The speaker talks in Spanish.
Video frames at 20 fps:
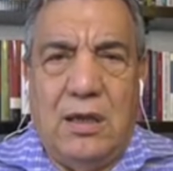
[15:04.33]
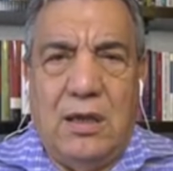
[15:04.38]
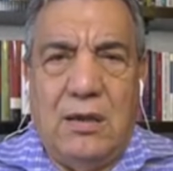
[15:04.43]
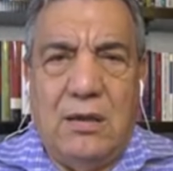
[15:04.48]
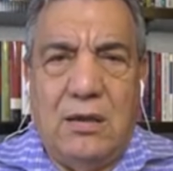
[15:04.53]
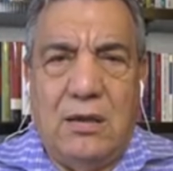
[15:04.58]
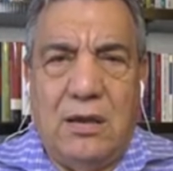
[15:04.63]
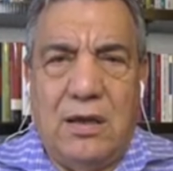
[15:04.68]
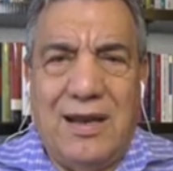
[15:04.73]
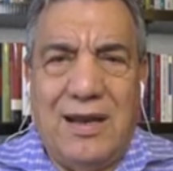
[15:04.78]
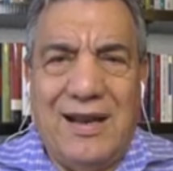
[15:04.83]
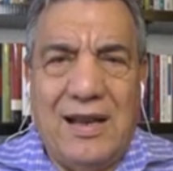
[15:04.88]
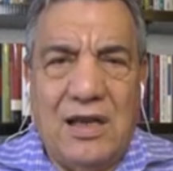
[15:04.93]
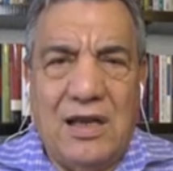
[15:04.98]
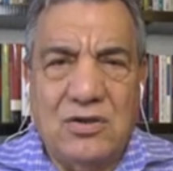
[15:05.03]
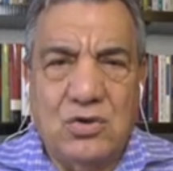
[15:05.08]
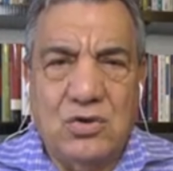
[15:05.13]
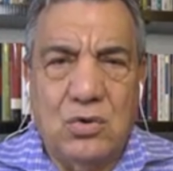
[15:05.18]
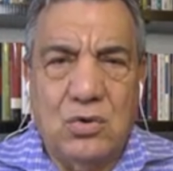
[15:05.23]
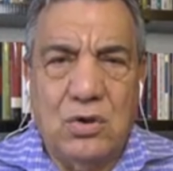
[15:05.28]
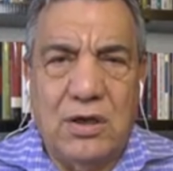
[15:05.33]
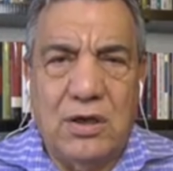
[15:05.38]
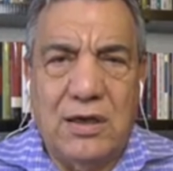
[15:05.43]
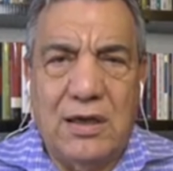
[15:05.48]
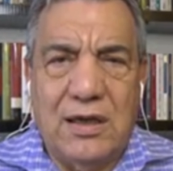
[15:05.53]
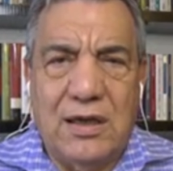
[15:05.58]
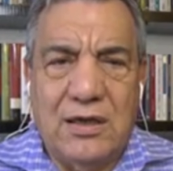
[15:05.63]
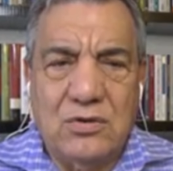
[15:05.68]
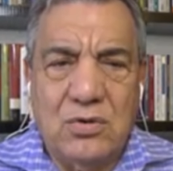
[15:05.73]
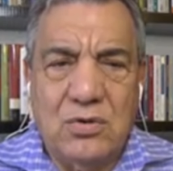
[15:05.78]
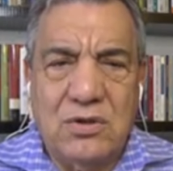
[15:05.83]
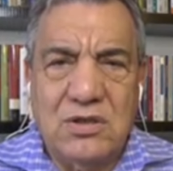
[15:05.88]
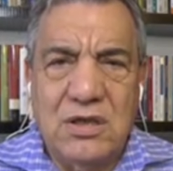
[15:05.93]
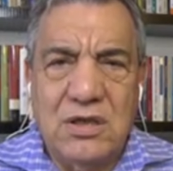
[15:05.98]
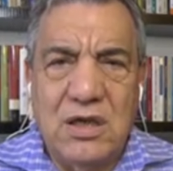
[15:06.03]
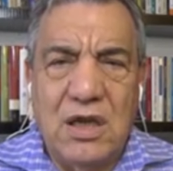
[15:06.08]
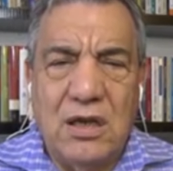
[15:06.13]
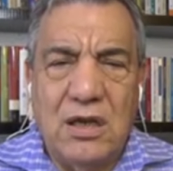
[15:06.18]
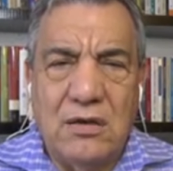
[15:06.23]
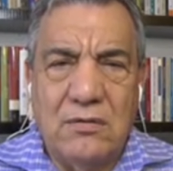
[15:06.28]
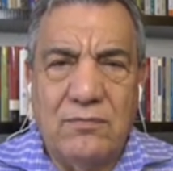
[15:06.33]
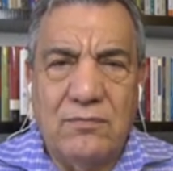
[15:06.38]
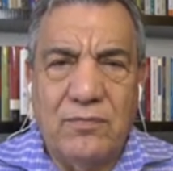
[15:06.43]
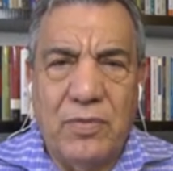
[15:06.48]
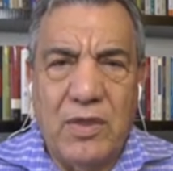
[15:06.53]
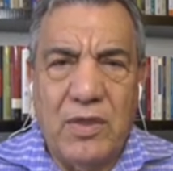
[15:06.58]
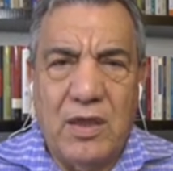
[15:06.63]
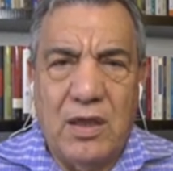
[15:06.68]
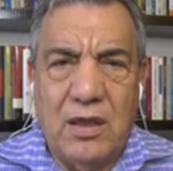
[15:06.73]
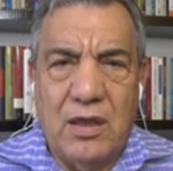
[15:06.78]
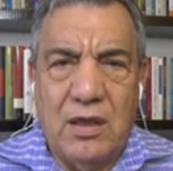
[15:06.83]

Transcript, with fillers: Eh, en, el caso, en el caso allí en,